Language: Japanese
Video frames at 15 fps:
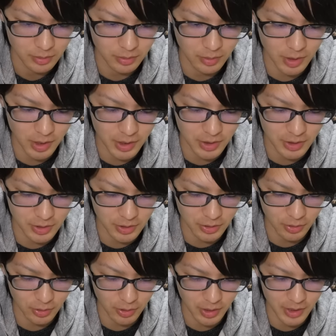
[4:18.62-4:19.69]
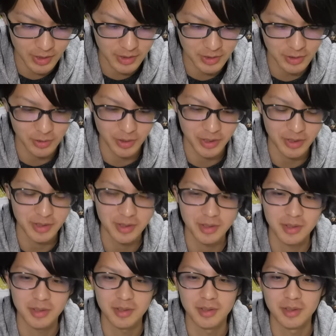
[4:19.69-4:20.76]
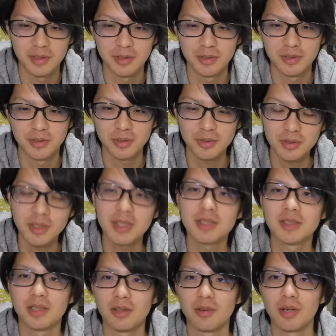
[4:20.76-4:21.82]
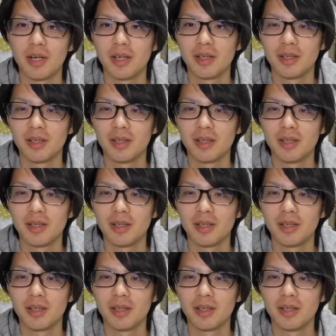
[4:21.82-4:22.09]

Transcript: うわ、一層、はい、強い。強くないですかこれ。